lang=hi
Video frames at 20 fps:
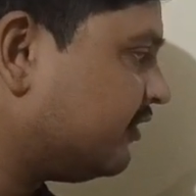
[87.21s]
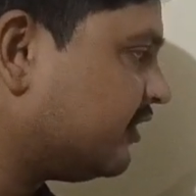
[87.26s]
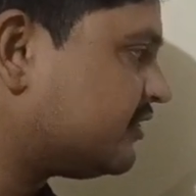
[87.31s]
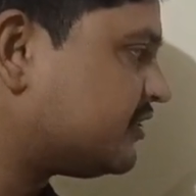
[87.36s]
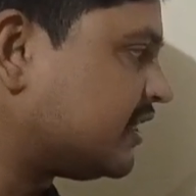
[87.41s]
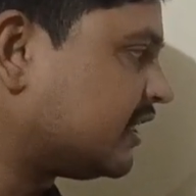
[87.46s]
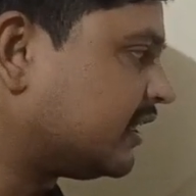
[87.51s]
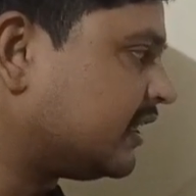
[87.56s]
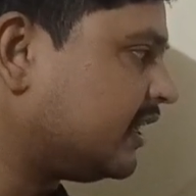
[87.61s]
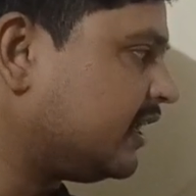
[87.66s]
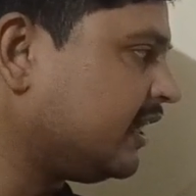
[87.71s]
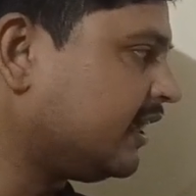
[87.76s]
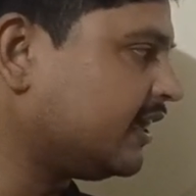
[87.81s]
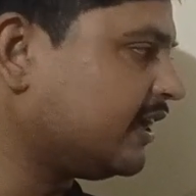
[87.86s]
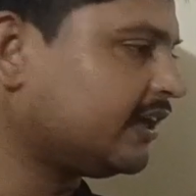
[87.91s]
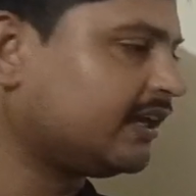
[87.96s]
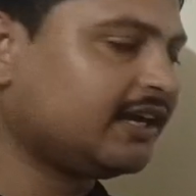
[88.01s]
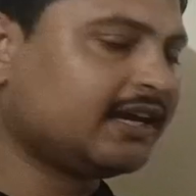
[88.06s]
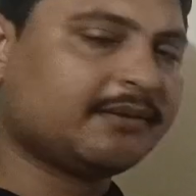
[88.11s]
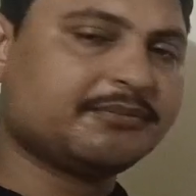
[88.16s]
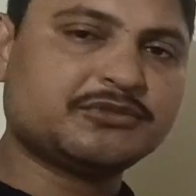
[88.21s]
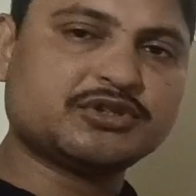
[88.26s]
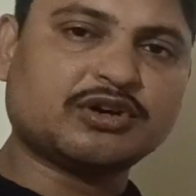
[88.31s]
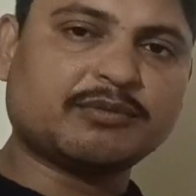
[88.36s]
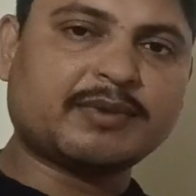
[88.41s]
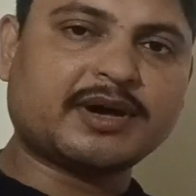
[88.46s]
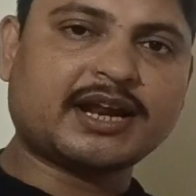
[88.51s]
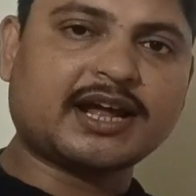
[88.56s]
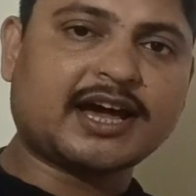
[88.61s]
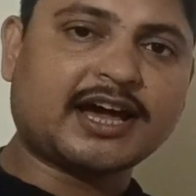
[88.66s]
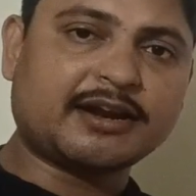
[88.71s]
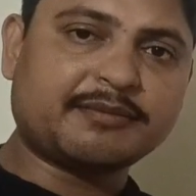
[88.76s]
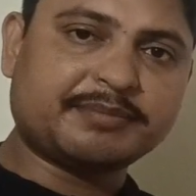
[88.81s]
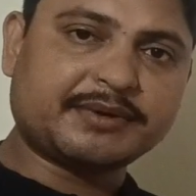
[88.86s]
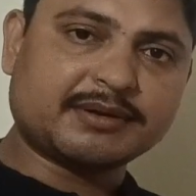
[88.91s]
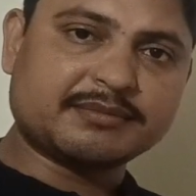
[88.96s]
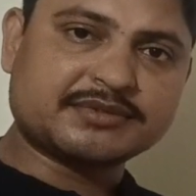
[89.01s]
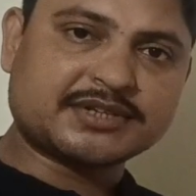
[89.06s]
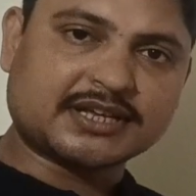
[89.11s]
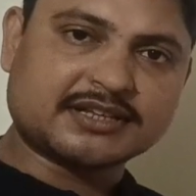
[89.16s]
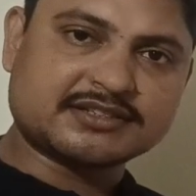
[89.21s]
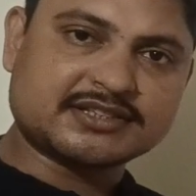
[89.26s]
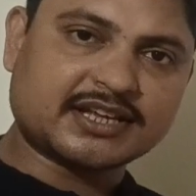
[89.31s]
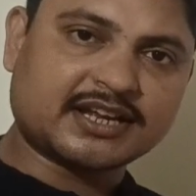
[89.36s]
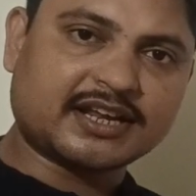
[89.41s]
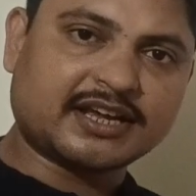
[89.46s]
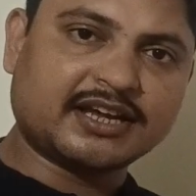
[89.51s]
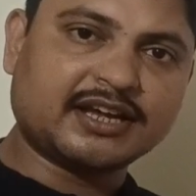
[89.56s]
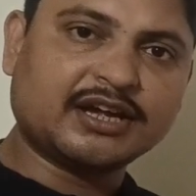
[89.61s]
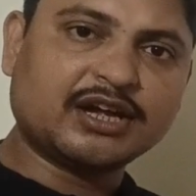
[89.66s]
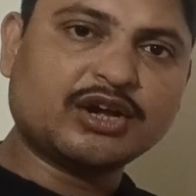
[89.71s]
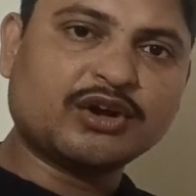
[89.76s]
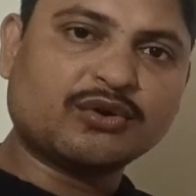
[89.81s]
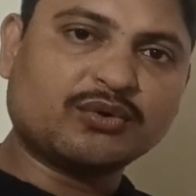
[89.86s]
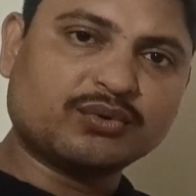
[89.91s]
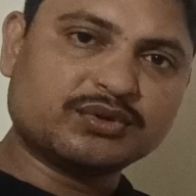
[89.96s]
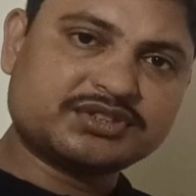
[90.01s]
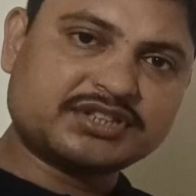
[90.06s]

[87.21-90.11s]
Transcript: फिर चेक करेंगे कि हम जो हमारा आरपीएम सेंसर है